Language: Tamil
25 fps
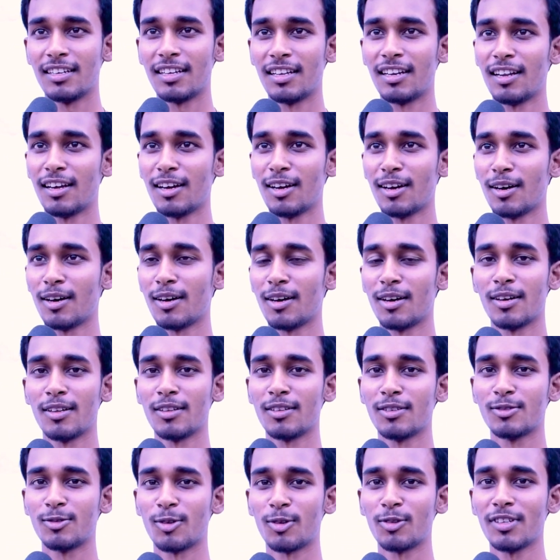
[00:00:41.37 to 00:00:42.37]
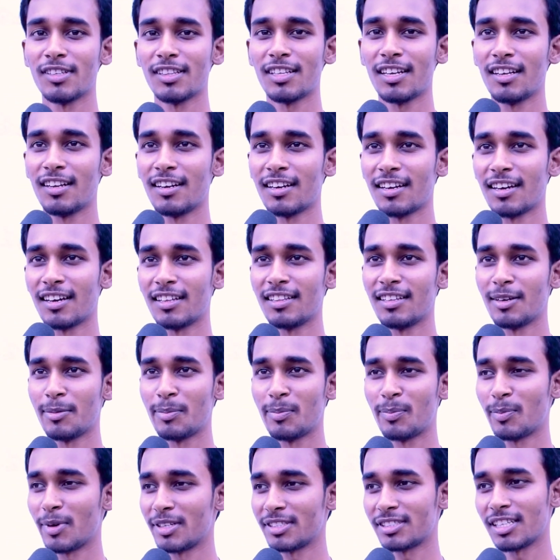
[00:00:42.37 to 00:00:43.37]
எல்லாம் சொந்தத்தில் இருக்க அந்த
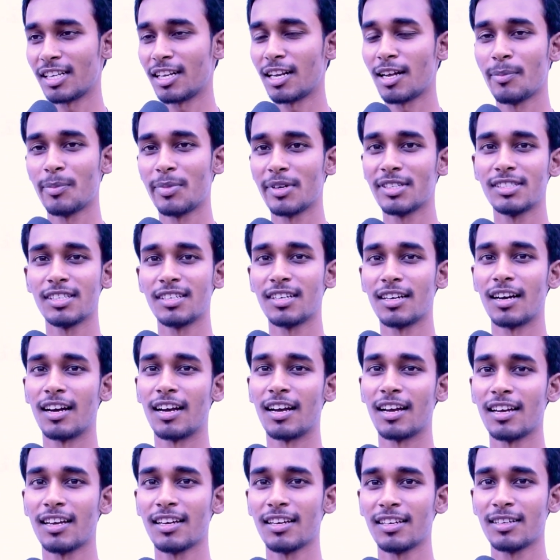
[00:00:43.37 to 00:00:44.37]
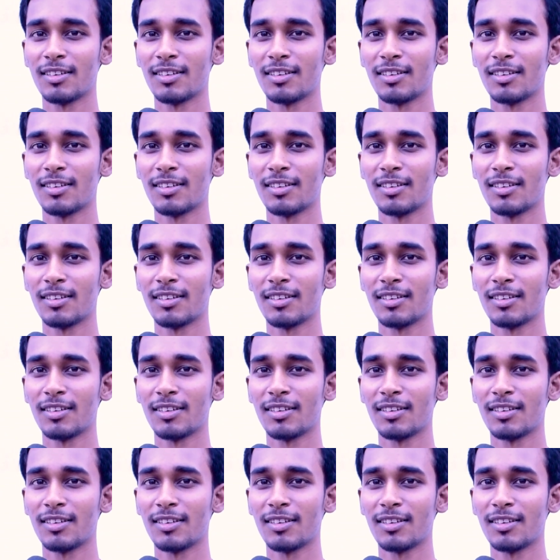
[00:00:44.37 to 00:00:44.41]
பிரச்சனைலாம் பேசியிருக்காங்க